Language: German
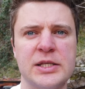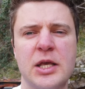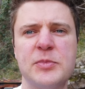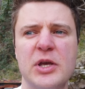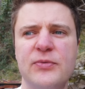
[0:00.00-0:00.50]
Es
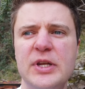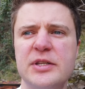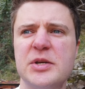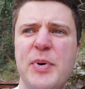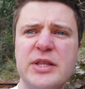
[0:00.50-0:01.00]
gibt da
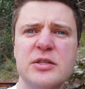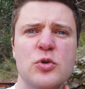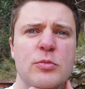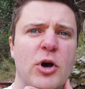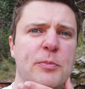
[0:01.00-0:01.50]
viele Debatten
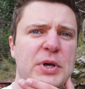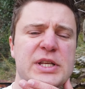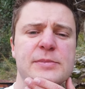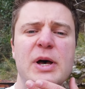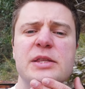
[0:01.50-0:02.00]
drüber, ob man
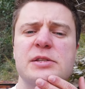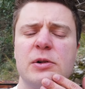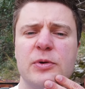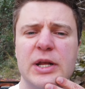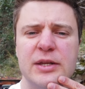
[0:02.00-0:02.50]
das machen
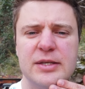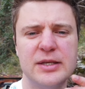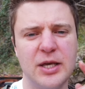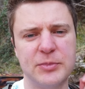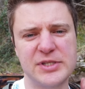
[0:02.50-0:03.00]
soll oder
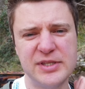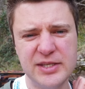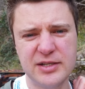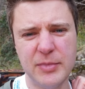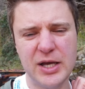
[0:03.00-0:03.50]
nicht. Ich habe das
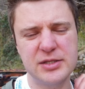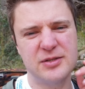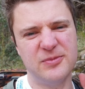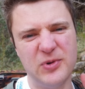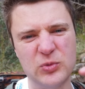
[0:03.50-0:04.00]
nicht
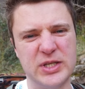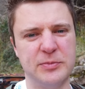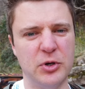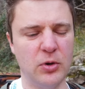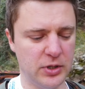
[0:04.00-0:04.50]
gemacht und
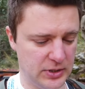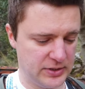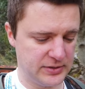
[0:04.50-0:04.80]
ich bereue